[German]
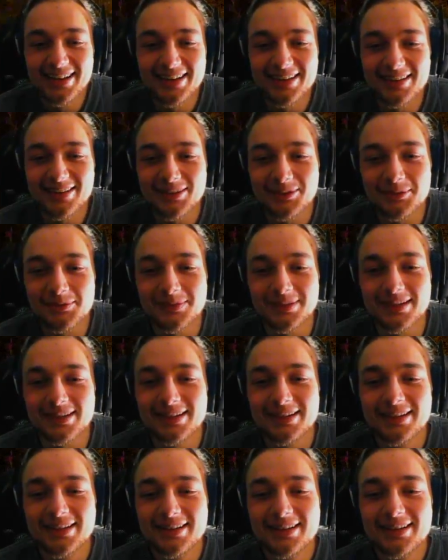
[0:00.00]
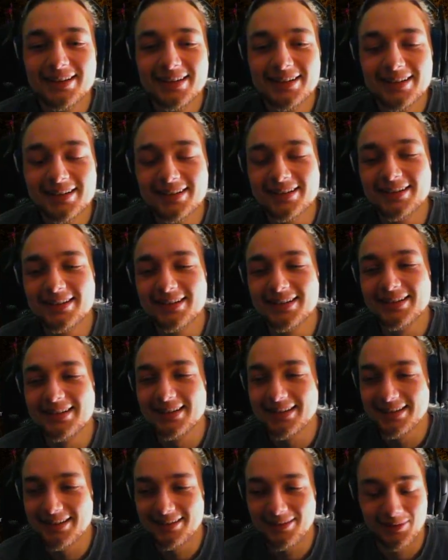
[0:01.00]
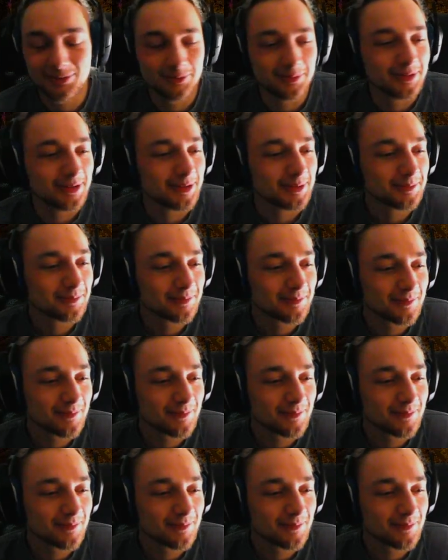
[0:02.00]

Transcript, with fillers: der ist super. Oh, der ist super.